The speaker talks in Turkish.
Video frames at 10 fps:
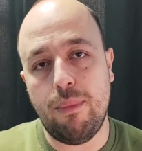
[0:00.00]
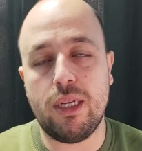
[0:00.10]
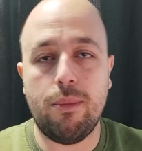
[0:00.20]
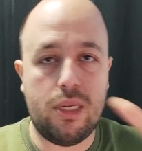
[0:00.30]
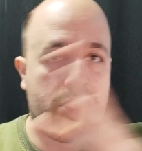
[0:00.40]

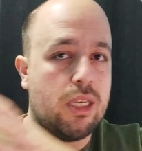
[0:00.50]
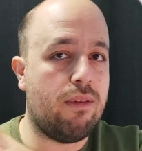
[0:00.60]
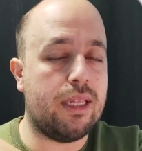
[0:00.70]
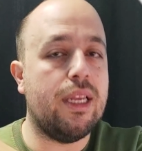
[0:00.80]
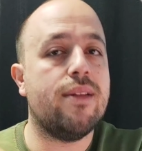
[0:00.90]
Amerika Birleşik
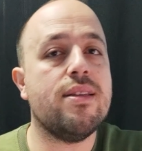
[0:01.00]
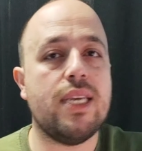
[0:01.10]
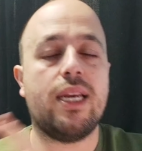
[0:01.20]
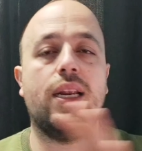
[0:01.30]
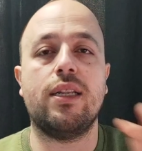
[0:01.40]
Devletleri'nde
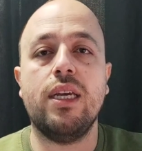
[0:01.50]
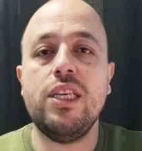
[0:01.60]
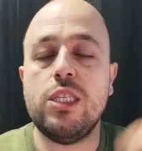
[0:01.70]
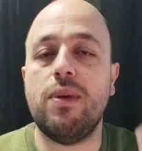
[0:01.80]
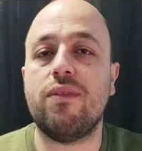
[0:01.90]
tekrardan
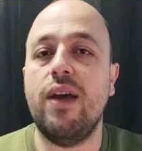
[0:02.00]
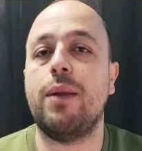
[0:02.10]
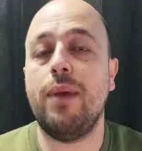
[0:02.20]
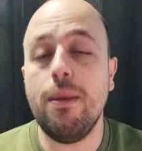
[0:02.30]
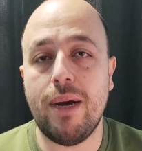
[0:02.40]
hizmet
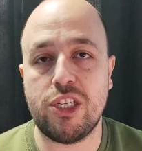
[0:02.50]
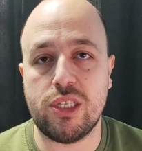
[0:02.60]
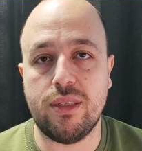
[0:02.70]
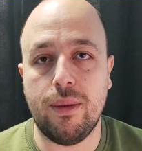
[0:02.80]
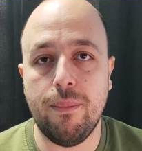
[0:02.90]
vermeye
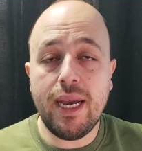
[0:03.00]
başladı.